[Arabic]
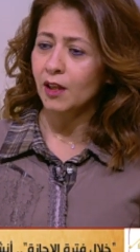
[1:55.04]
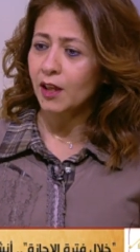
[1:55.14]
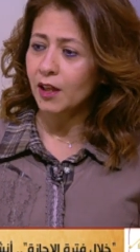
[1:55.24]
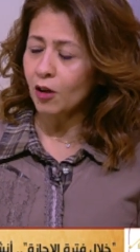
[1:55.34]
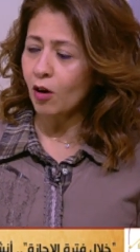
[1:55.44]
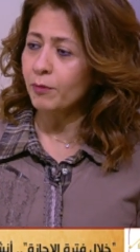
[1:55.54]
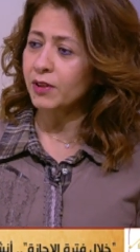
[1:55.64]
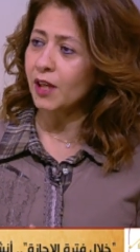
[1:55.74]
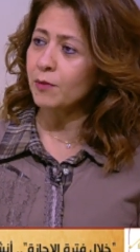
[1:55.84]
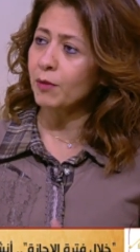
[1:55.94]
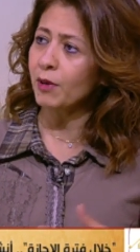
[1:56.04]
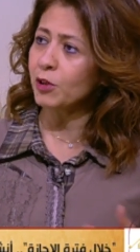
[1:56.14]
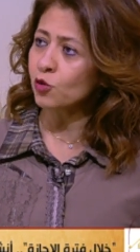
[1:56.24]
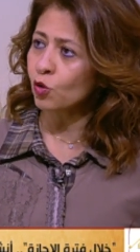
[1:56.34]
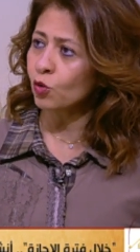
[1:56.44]
الاب دايما ما بين
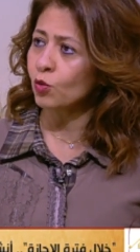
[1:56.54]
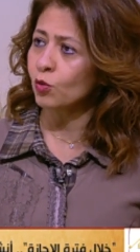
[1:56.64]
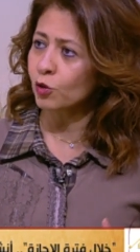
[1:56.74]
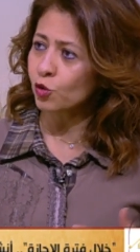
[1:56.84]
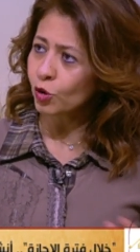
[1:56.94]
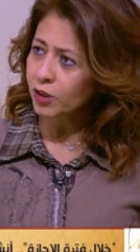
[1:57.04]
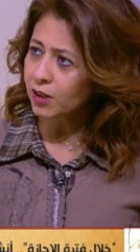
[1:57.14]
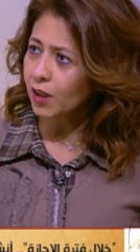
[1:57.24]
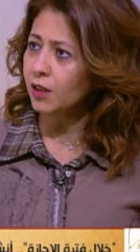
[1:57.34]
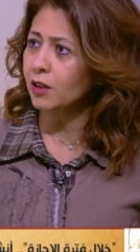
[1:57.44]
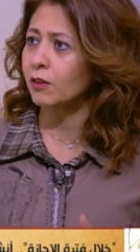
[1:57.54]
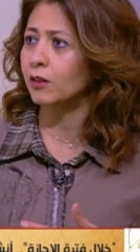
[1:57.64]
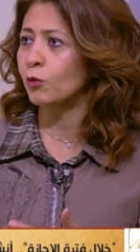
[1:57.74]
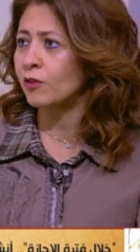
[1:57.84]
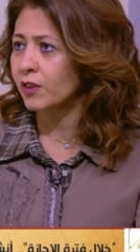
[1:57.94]
شغله والشغل التاني آه،
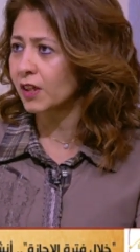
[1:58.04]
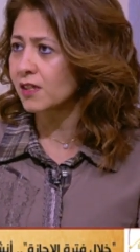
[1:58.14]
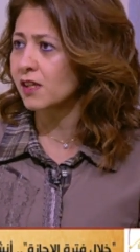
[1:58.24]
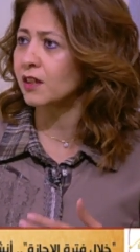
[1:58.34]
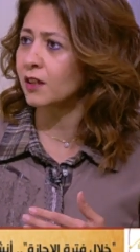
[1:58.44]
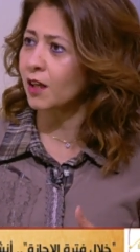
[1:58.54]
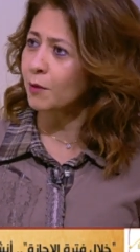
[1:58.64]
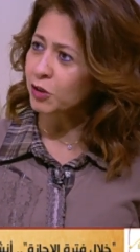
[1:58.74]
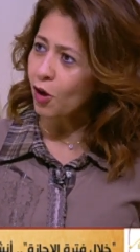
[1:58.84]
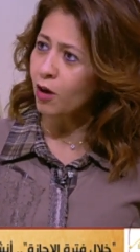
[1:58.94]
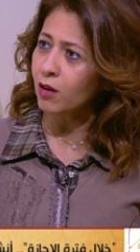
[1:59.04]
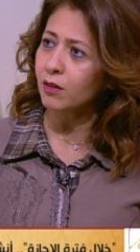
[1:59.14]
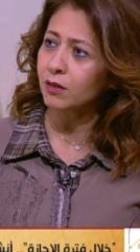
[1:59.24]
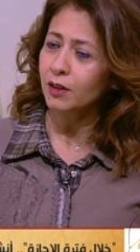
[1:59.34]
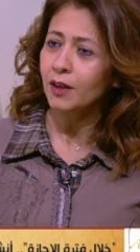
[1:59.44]
يوفر كذا يرجع متاخر
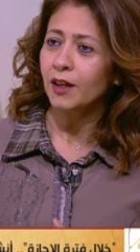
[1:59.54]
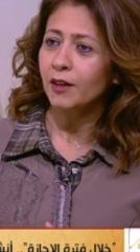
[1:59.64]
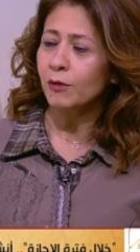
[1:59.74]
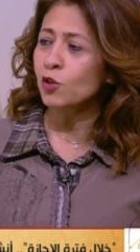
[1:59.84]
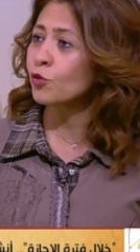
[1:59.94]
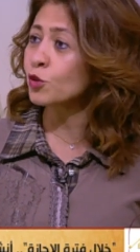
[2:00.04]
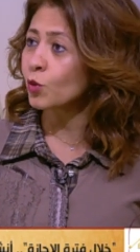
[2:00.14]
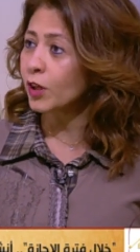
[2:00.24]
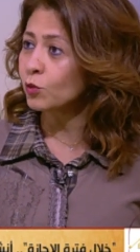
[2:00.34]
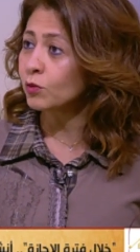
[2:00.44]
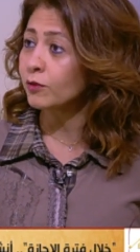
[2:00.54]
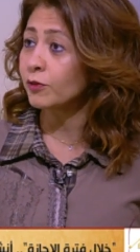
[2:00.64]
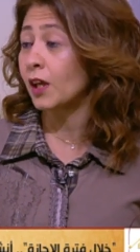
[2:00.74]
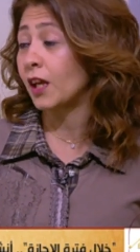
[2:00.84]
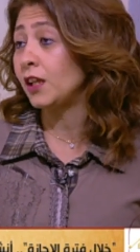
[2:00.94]
ما يشوفش ولاده
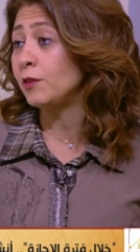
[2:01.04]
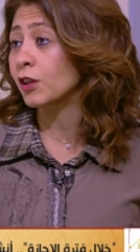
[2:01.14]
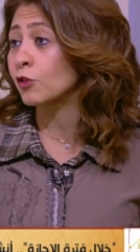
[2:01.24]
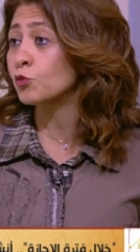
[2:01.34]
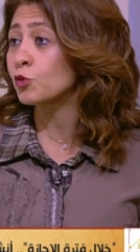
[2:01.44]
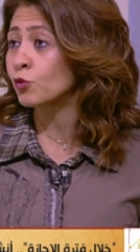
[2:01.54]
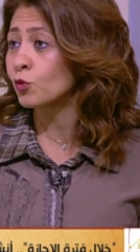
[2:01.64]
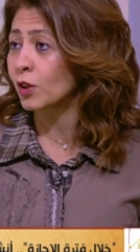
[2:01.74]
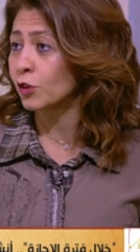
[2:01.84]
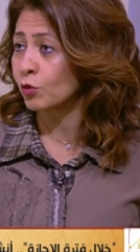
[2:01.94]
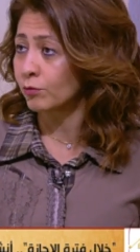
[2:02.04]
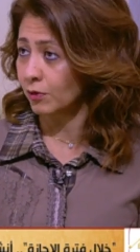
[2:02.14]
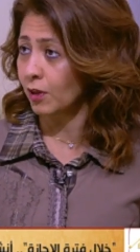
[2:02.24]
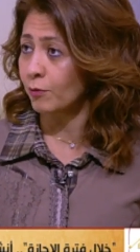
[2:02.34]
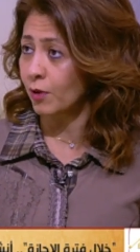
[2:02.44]
في اهالي ما كانوش بيشوفوا ولادهم
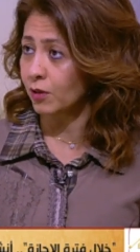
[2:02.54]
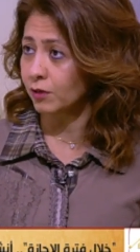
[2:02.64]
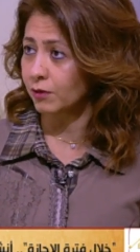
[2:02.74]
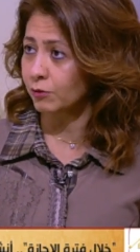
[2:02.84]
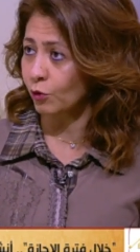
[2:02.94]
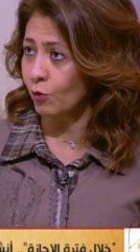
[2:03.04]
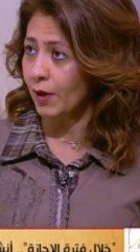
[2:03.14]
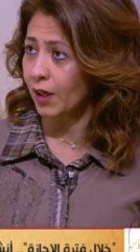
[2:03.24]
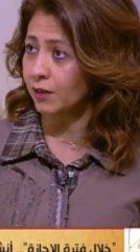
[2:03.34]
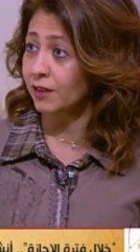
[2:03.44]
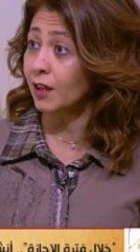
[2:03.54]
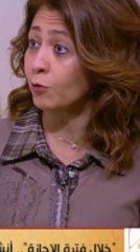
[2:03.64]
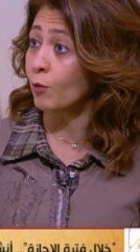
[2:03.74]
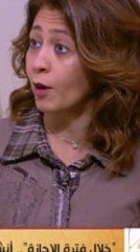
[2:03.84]
الابهات والامهات صحيح. يتقابلوا مع